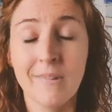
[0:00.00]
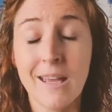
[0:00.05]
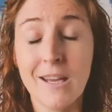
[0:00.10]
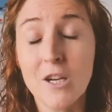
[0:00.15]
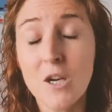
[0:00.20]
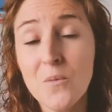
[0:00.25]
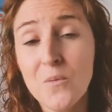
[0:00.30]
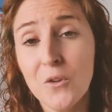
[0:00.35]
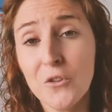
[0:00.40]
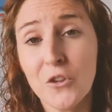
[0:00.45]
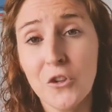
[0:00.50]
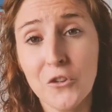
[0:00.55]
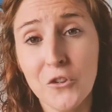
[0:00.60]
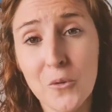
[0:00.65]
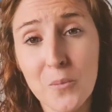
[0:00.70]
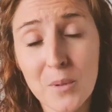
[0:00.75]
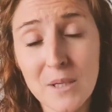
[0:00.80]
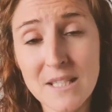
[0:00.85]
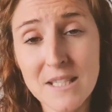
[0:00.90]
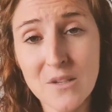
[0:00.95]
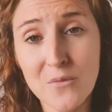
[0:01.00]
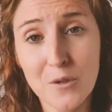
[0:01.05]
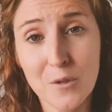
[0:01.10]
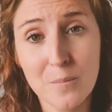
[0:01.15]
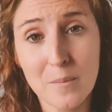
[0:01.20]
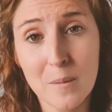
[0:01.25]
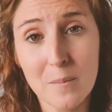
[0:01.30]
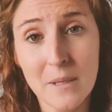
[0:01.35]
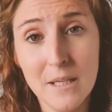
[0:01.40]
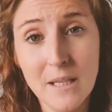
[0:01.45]
Et comme votre entreprise, c'est
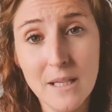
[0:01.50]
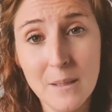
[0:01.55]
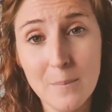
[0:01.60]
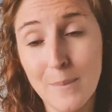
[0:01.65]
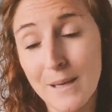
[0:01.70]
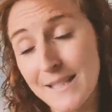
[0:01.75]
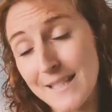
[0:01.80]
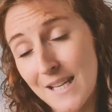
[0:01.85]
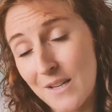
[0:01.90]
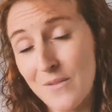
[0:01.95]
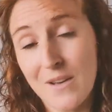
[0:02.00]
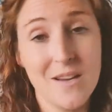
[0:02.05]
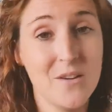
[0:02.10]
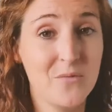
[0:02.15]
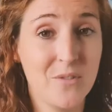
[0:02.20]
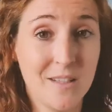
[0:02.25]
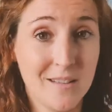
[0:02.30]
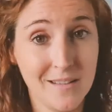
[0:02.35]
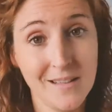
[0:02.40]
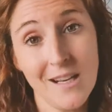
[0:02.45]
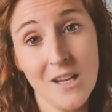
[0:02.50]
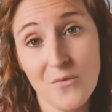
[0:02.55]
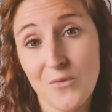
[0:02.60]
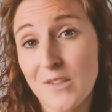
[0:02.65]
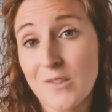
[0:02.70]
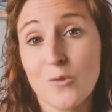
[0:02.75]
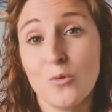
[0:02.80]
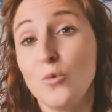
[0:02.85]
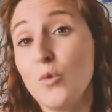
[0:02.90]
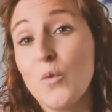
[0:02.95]
votre bébé, bah, ça va affecter la
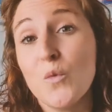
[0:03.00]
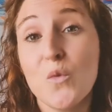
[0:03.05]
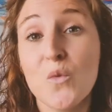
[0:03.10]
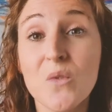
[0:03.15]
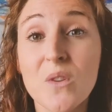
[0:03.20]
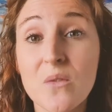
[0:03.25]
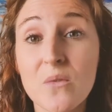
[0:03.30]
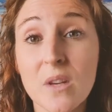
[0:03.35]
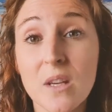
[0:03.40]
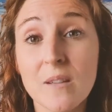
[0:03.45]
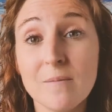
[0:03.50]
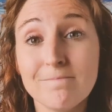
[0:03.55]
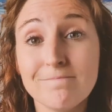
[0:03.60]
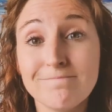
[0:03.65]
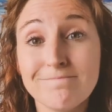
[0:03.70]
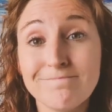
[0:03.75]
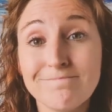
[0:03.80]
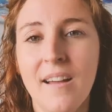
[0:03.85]
façon dont vous vivez.